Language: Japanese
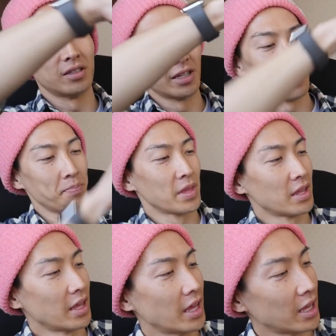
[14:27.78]
すね。
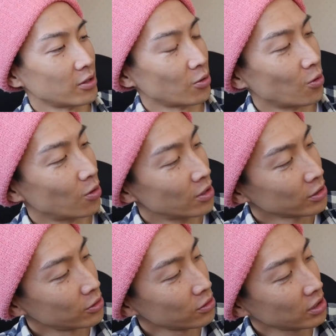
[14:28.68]
クッ
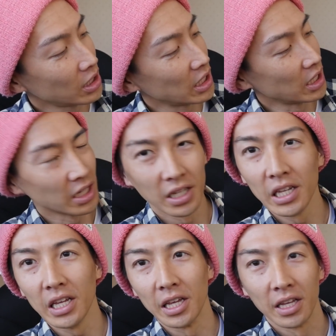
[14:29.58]
キー
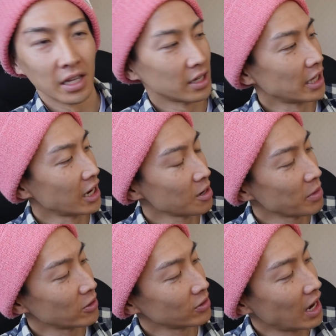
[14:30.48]
に
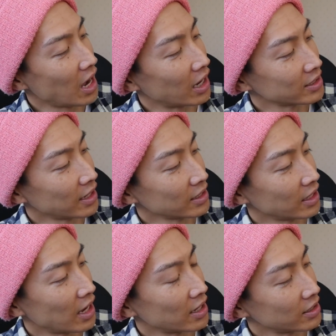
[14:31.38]
キャラメルが挟ん
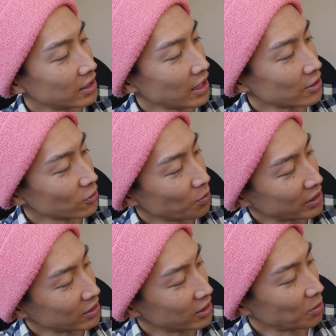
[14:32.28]
であって、その
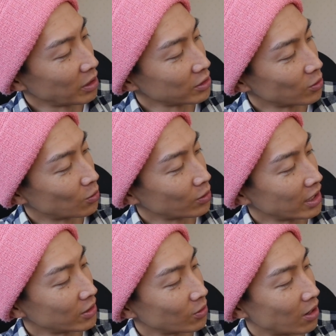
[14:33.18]
また隙間に
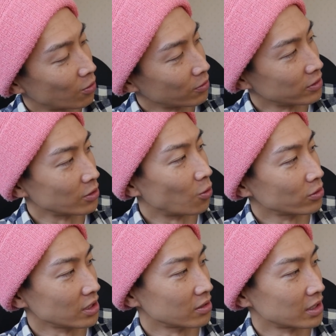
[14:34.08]
チョコレートがこういう風に
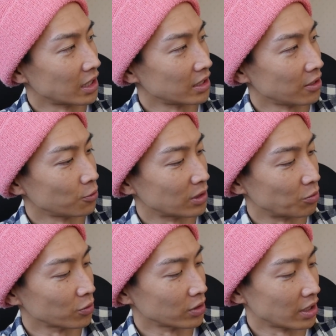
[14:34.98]
コーティングされてるような
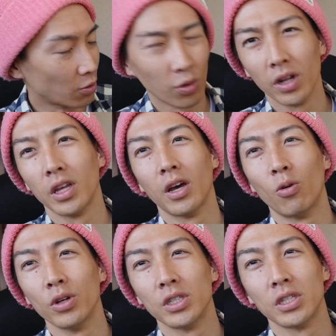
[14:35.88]
もので、これね
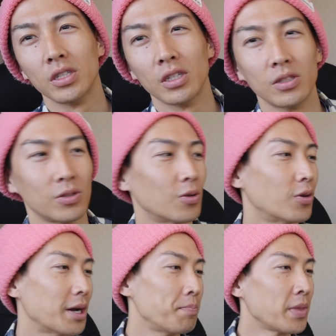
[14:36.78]
美味しいんですよ。
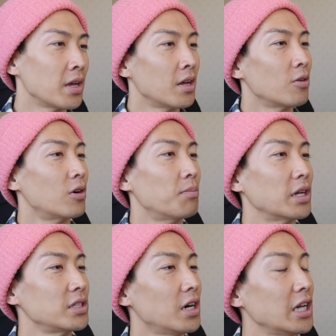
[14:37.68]
これ
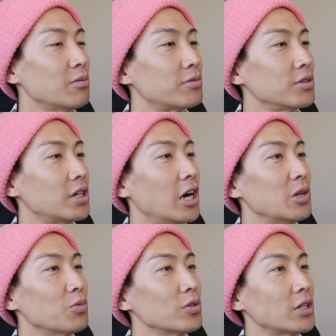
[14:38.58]
街中でも普通に買え
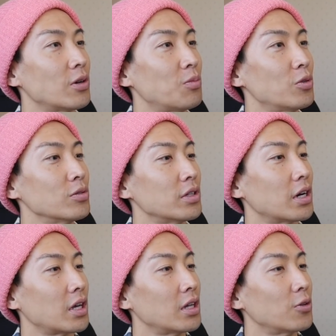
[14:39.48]
るものだとは思うん
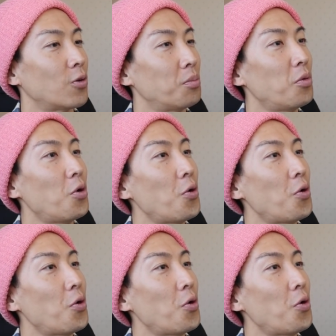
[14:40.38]
だけども